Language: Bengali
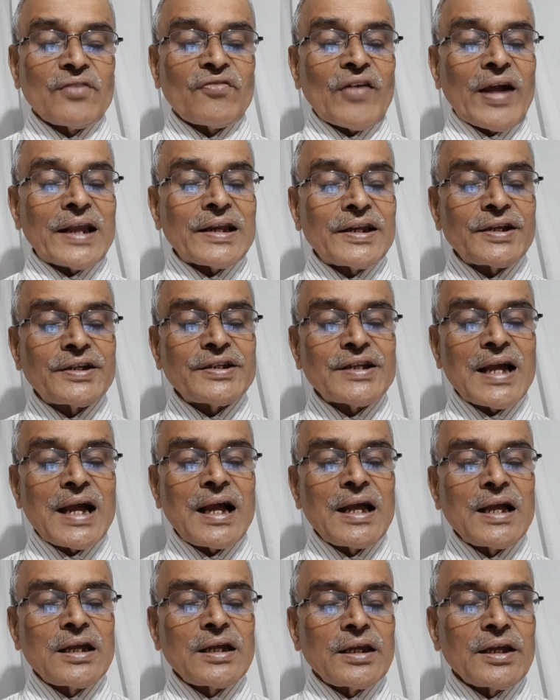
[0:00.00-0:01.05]
ফাইলেরিয়া
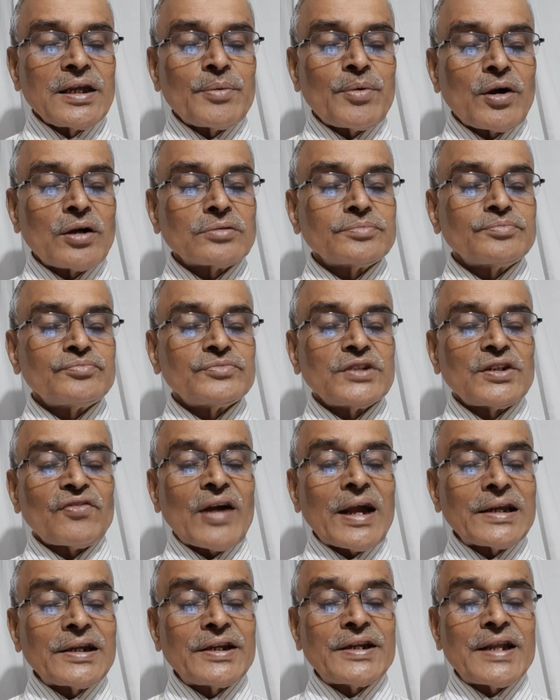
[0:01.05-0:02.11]
এবং
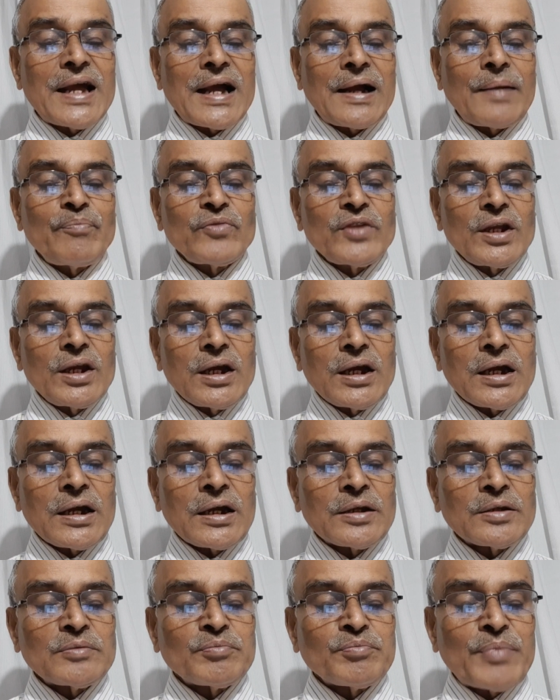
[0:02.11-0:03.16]
ফাইলেরিয়া
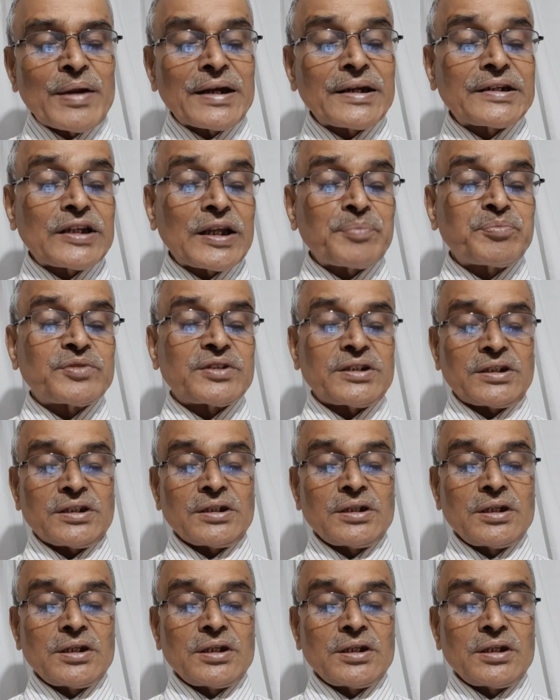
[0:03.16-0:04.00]
ব্যাংকেপটি